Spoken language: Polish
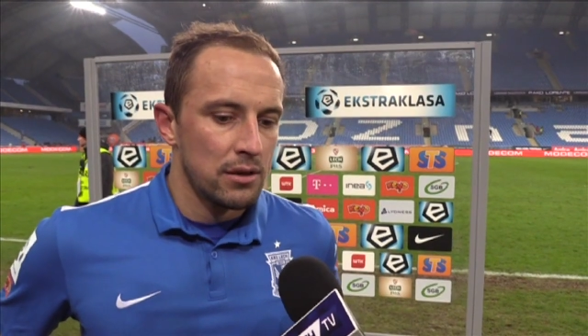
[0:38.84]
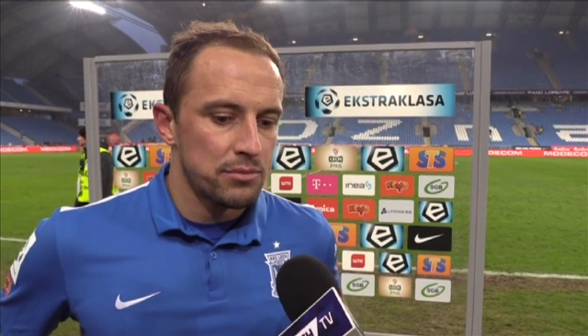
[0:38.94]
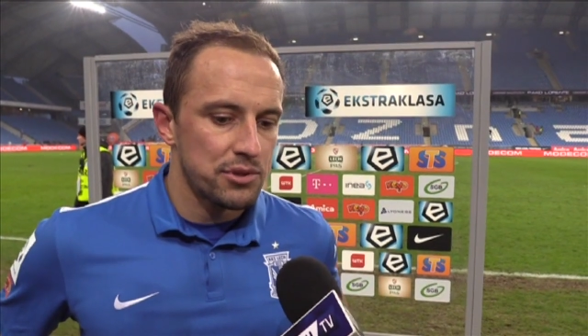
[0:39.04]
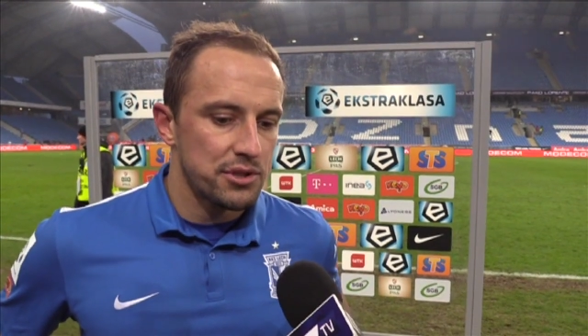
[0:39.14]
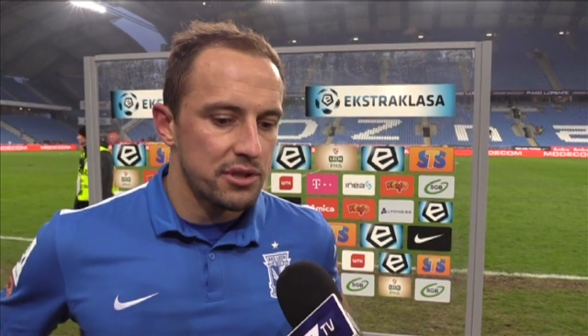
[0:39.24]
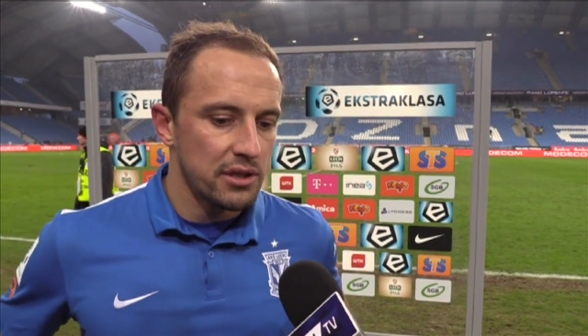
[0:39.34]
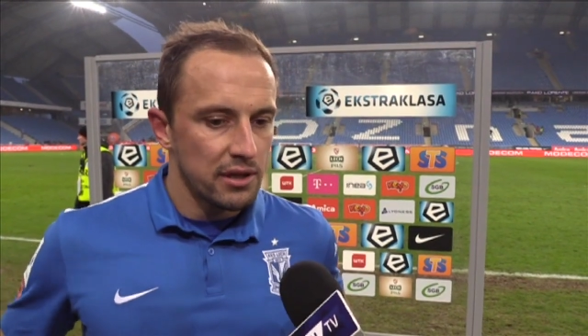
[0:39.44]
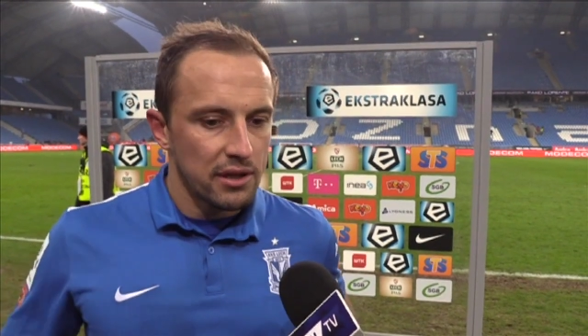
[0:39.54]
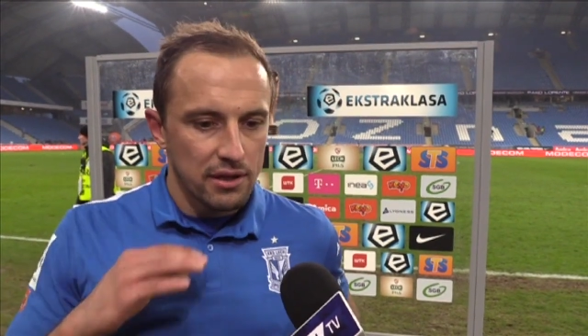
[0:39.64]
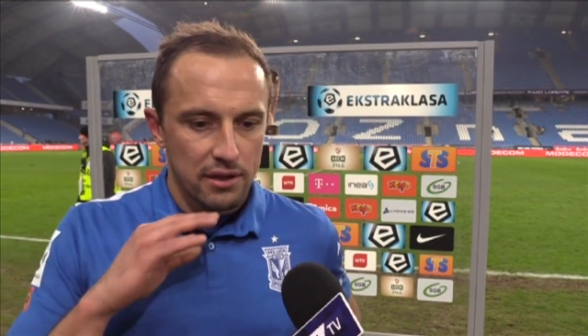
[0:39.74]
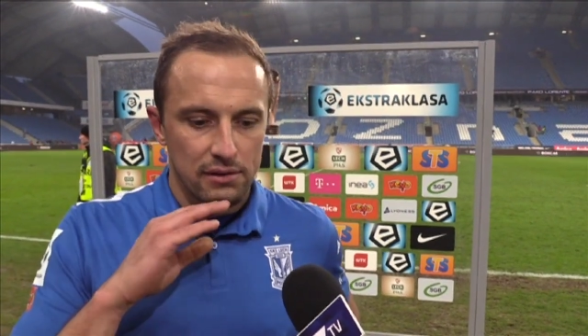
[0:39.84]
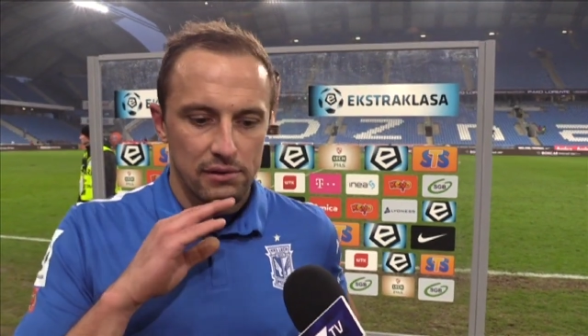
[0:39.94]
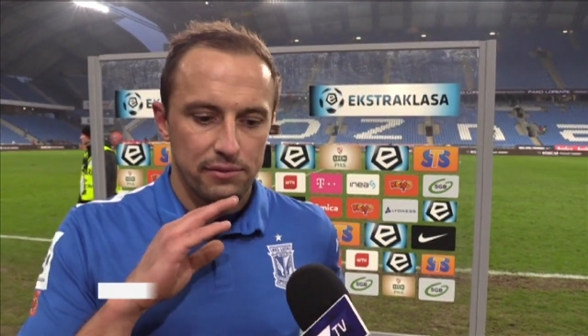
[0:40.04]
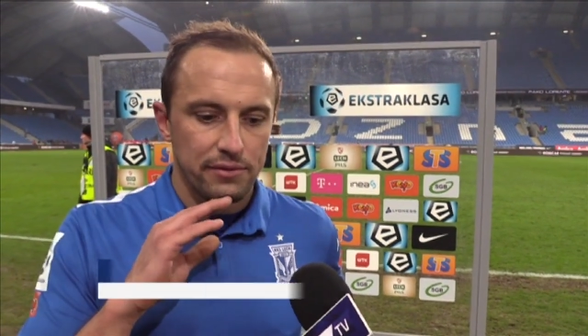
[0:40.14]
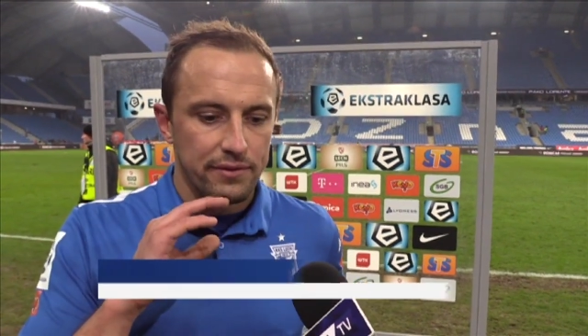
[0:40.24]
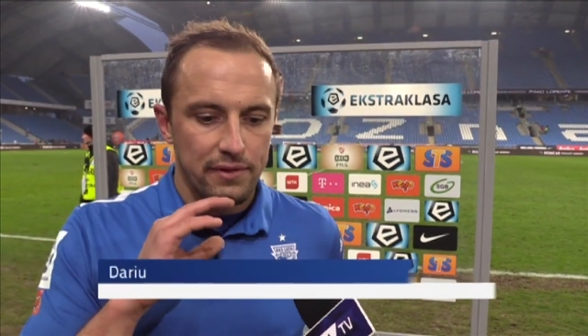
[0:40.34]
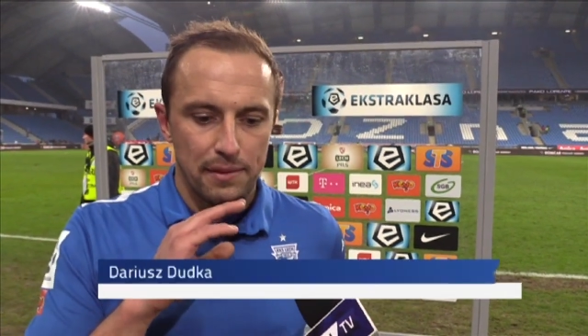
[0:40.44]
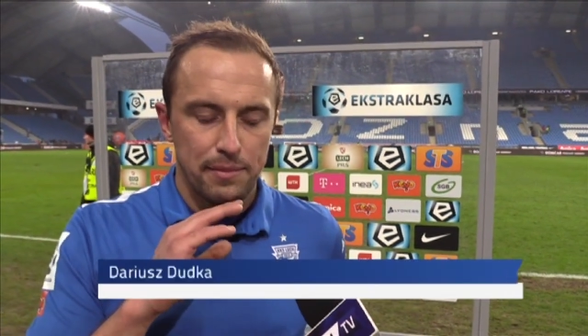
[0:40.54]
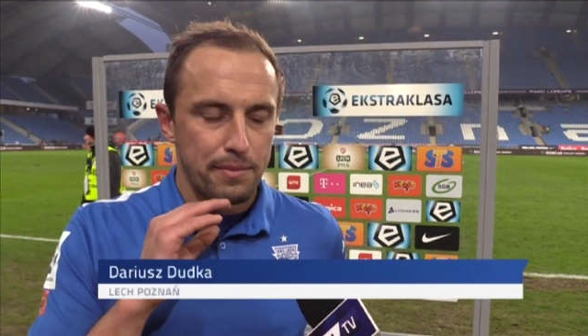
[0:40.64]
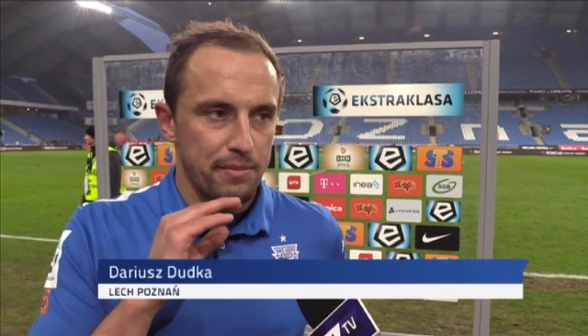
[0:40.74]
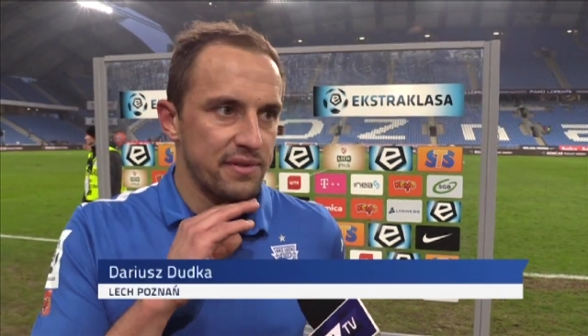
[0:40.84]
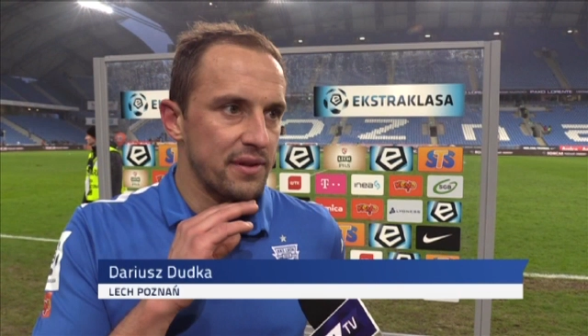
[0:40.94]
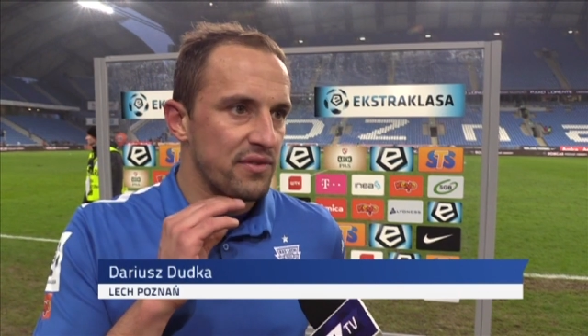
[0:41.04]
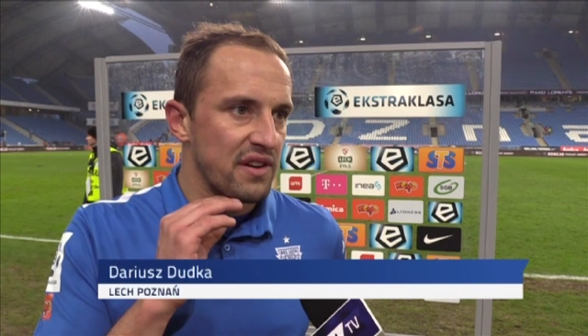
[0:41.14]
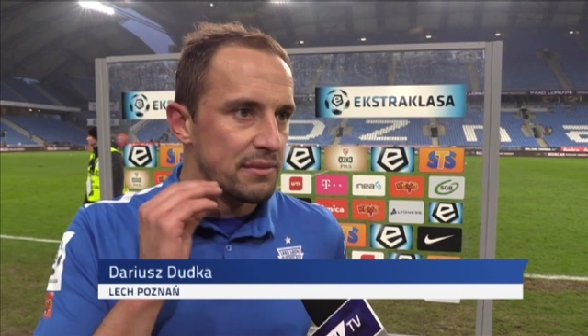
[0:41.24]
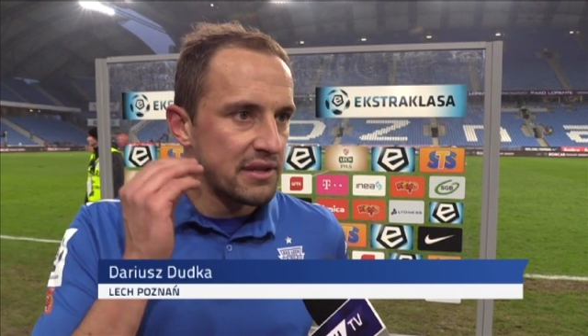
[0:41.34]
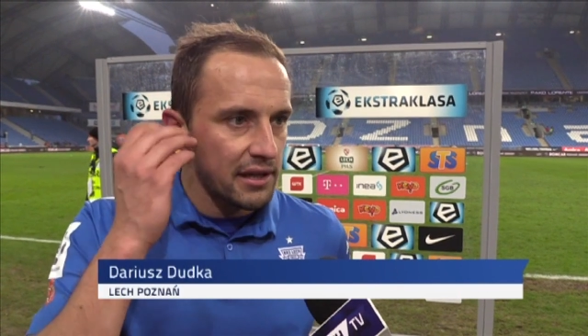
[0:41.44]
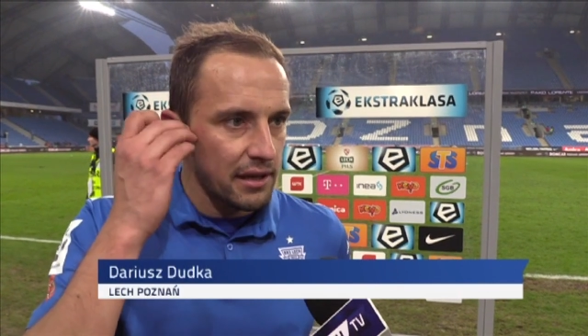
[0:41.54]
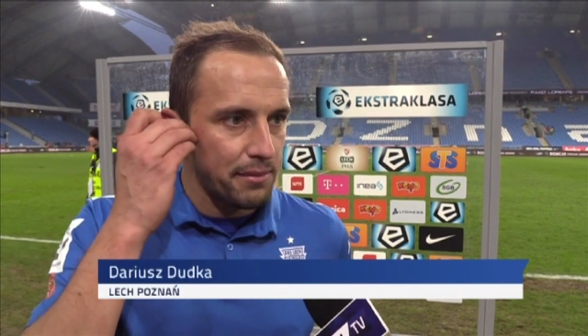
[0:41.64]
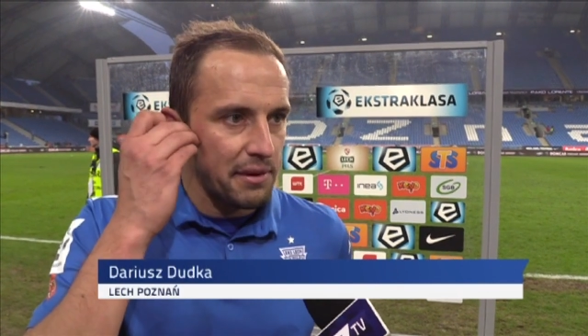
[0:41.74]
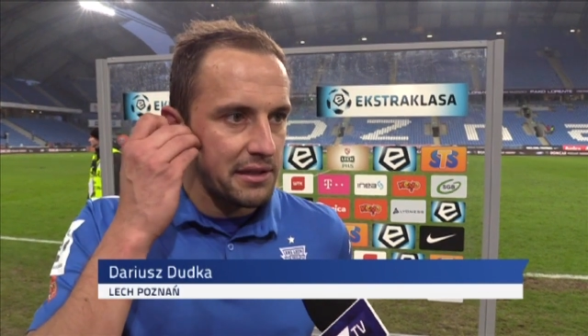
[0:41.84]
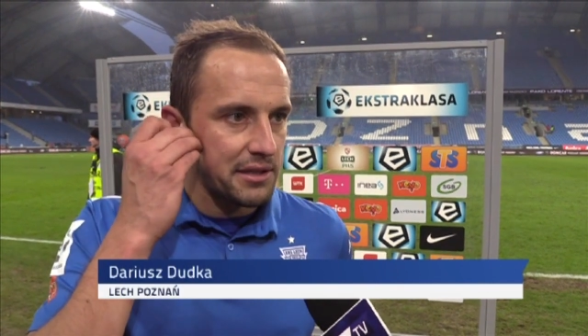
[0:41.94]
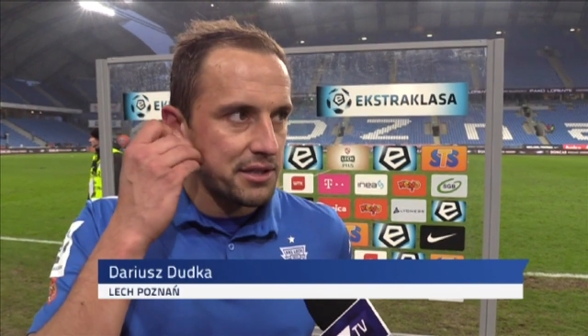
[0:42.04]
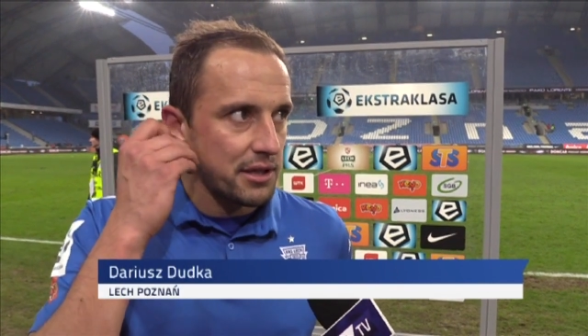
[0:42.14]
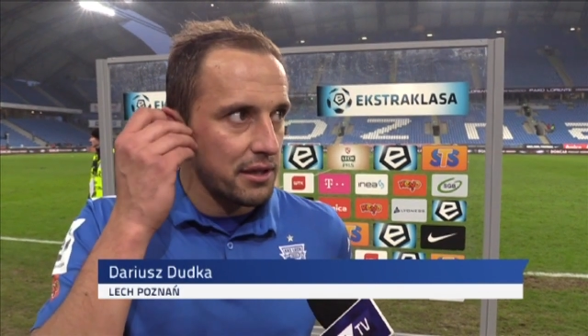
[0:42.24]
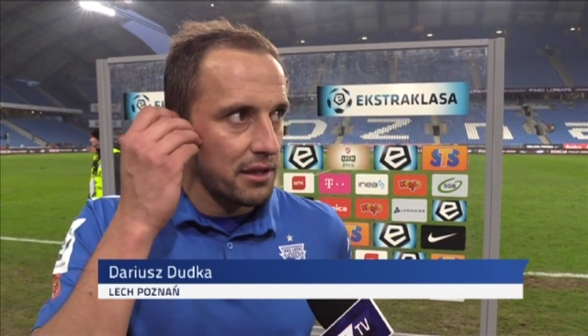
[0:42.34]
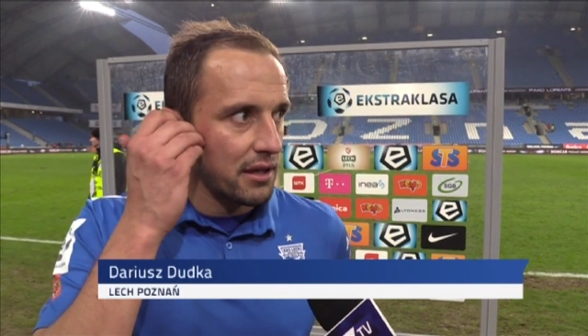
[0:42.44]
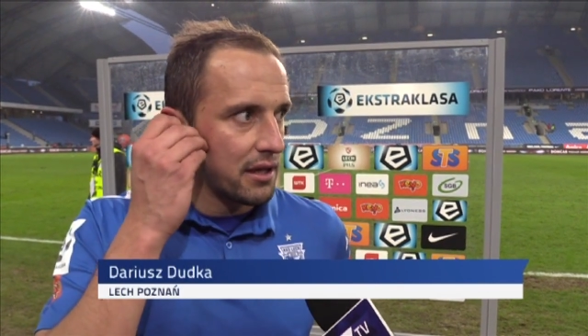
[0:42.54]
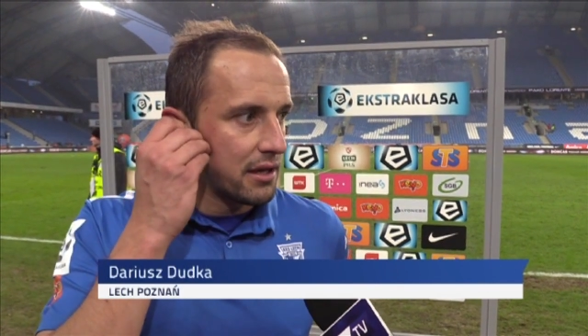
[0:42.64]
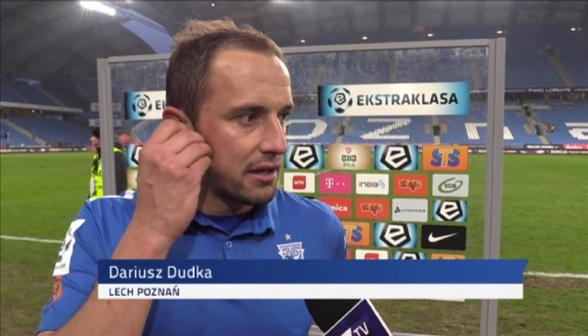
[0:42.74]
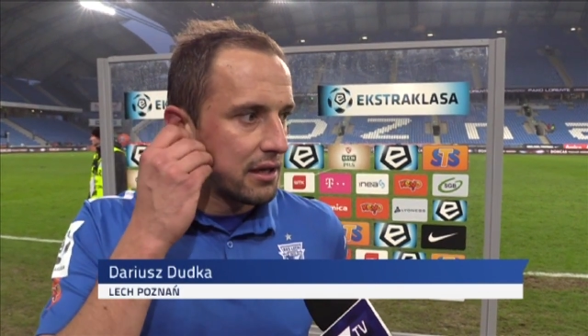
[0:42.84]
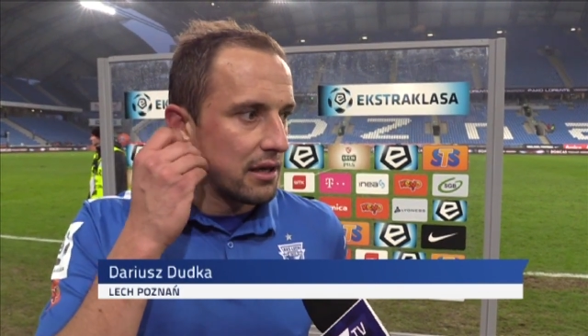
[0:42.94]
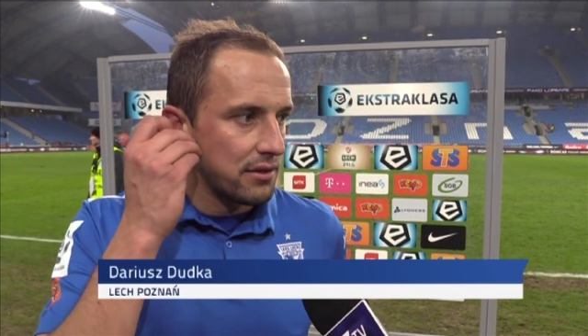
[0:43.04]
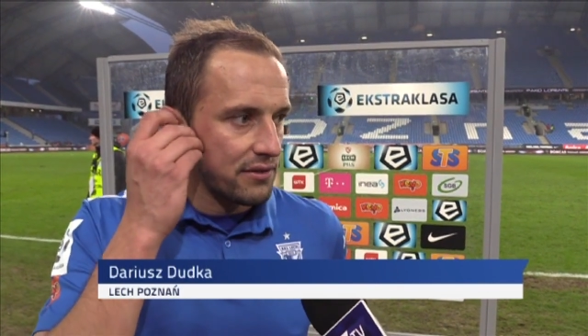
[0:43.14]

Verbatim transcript: Przyczyny dwa, całe fragmenty gry praktycznie i e,